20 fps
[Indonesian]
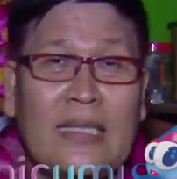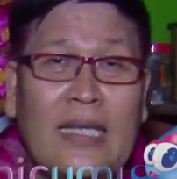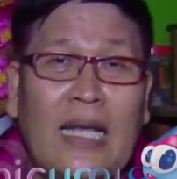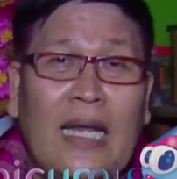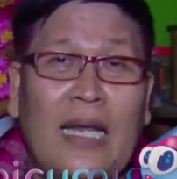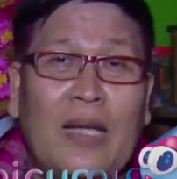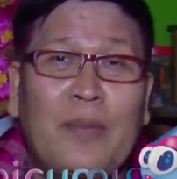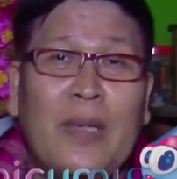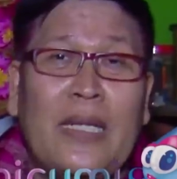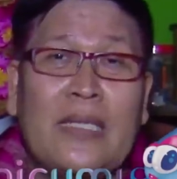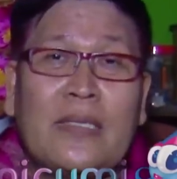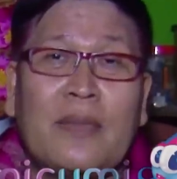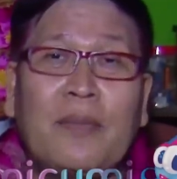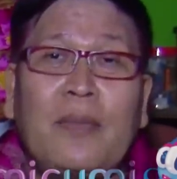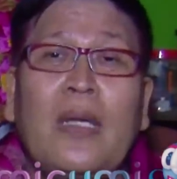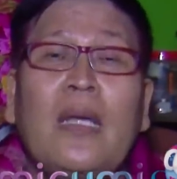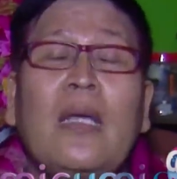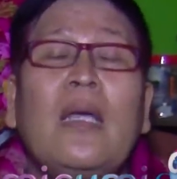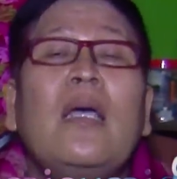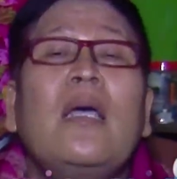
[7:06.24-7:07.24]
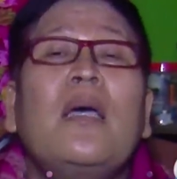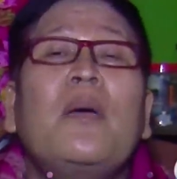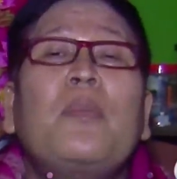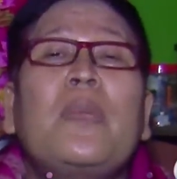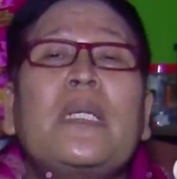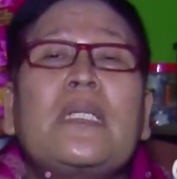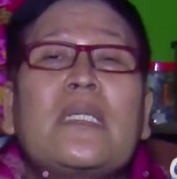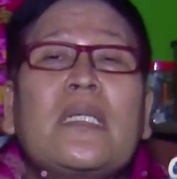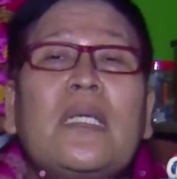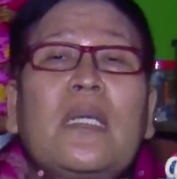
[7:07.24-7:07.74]
segala macam.
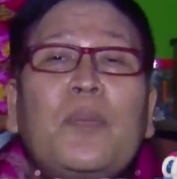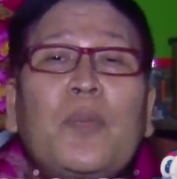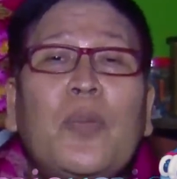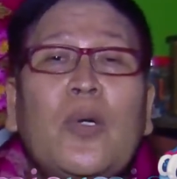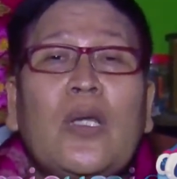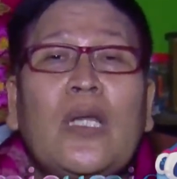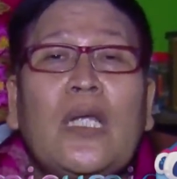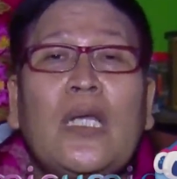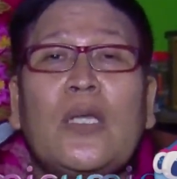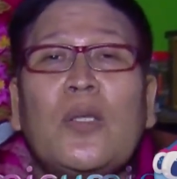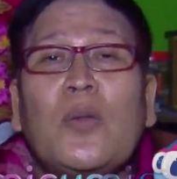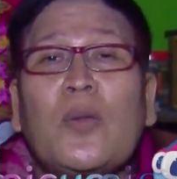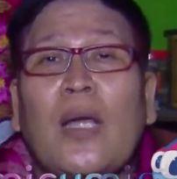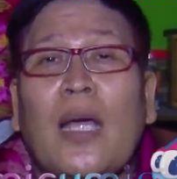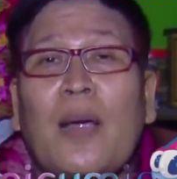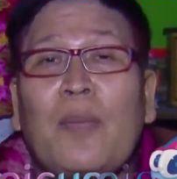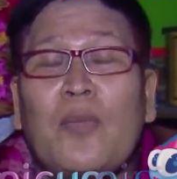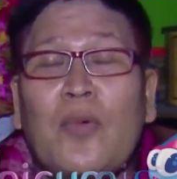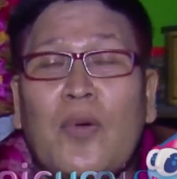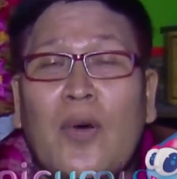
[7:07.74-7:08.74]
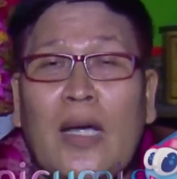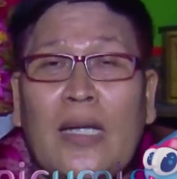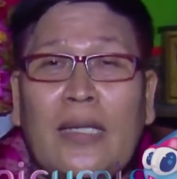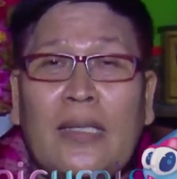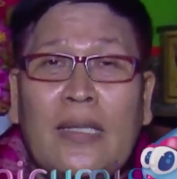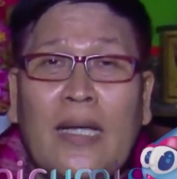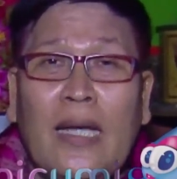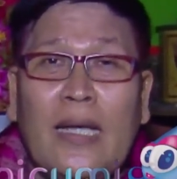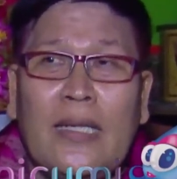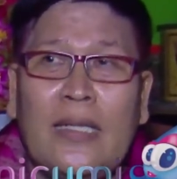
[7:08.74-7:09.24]
Meskipun itu
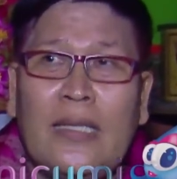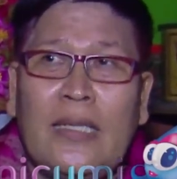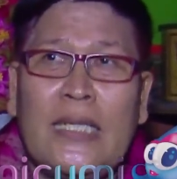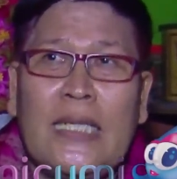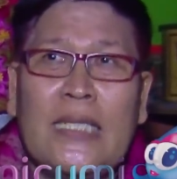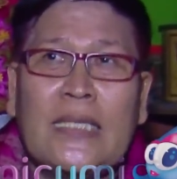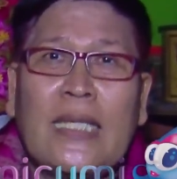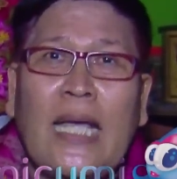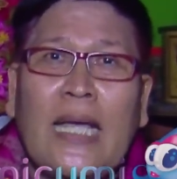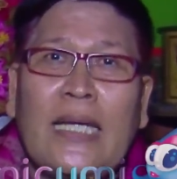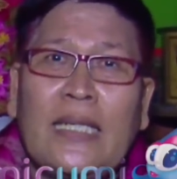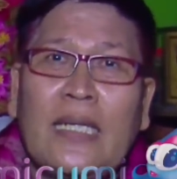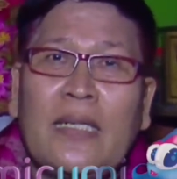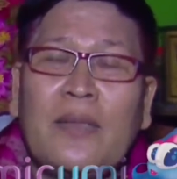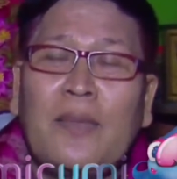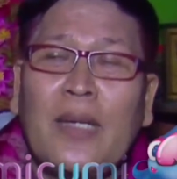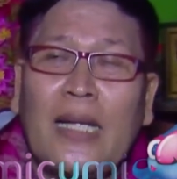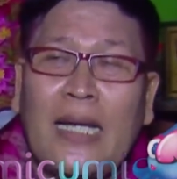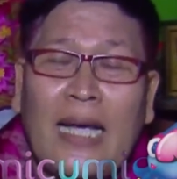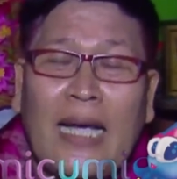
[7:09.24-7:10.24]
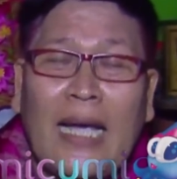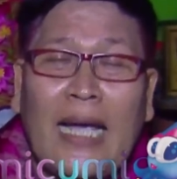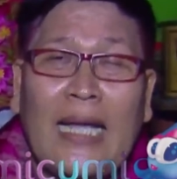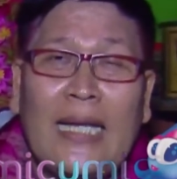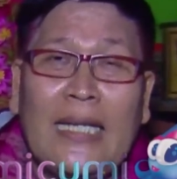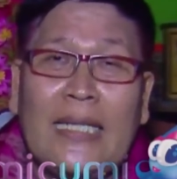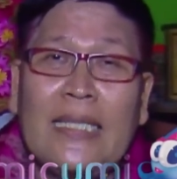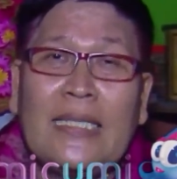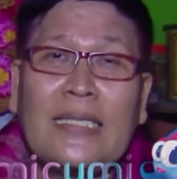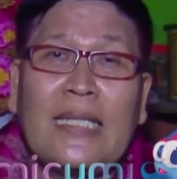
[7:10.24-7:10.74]
ramuan dari desainer
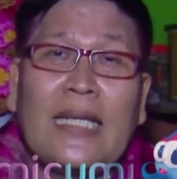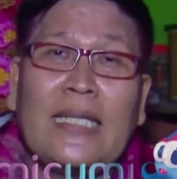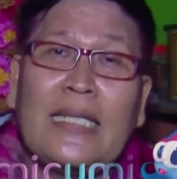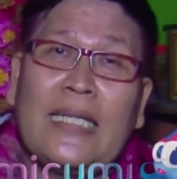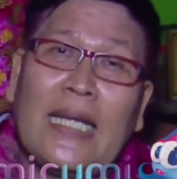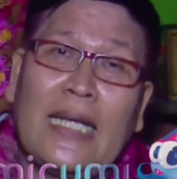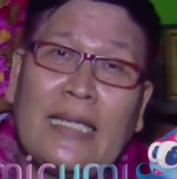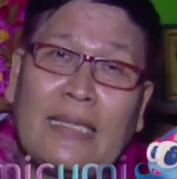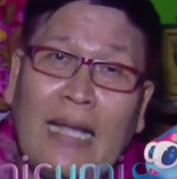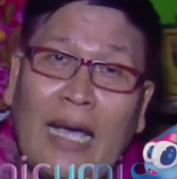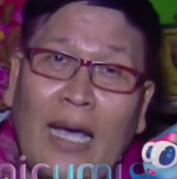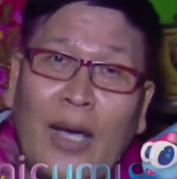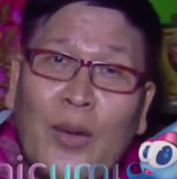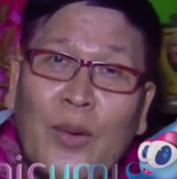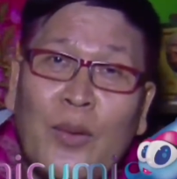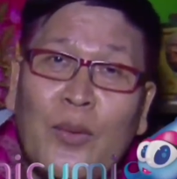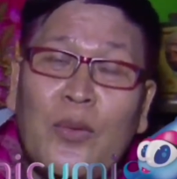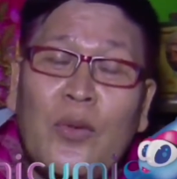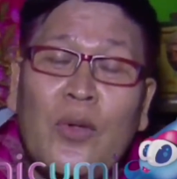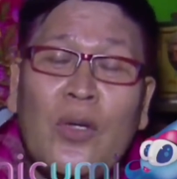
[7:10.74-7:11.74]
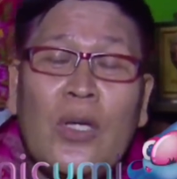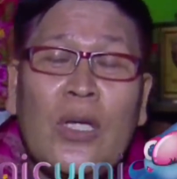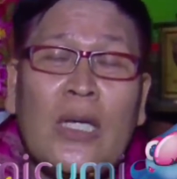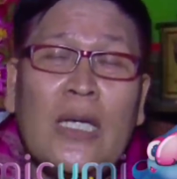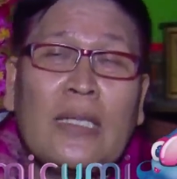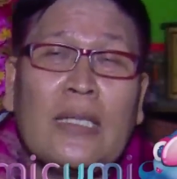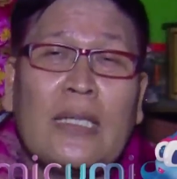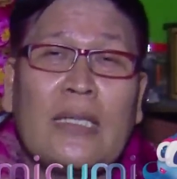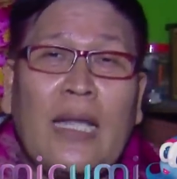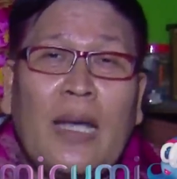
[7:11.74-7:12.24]
barangkali saya tidak tahu,
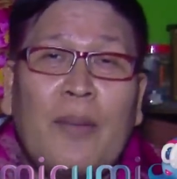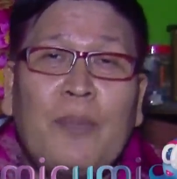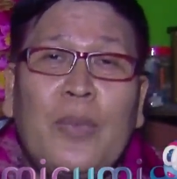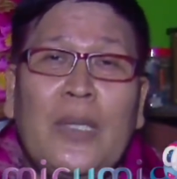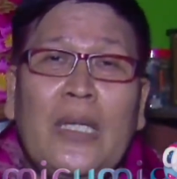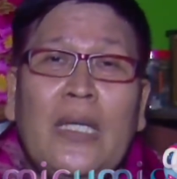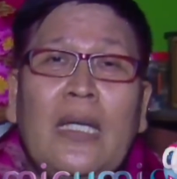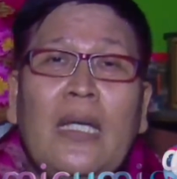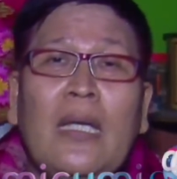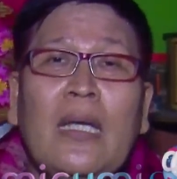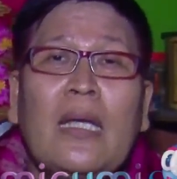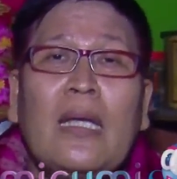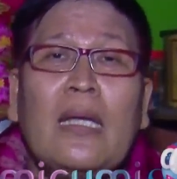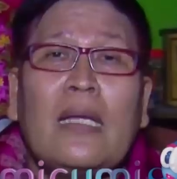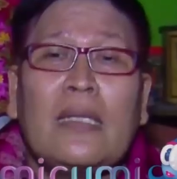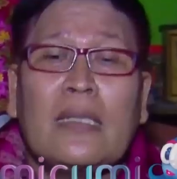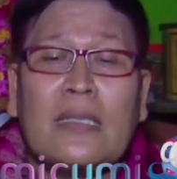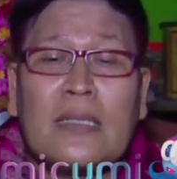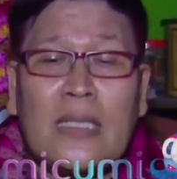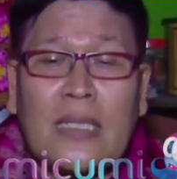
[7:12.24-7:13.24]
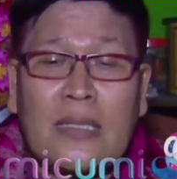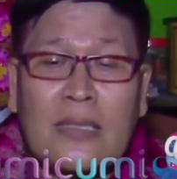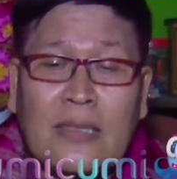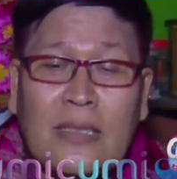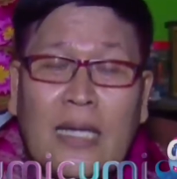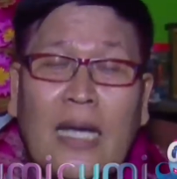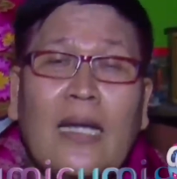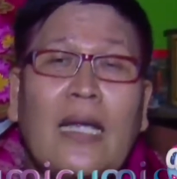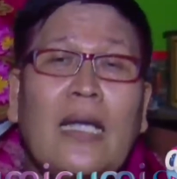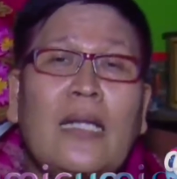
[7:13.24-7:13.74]
tetapi
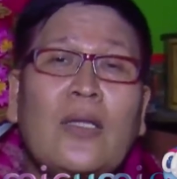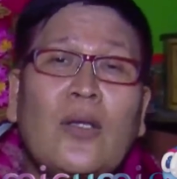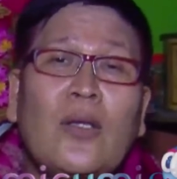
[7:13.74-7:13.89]
secara